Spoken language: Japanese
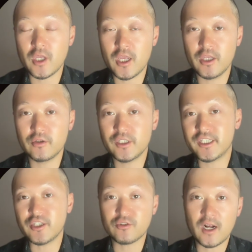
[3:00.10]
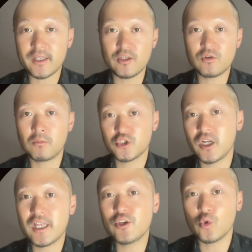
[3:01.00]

え引き継がれてるかもしれない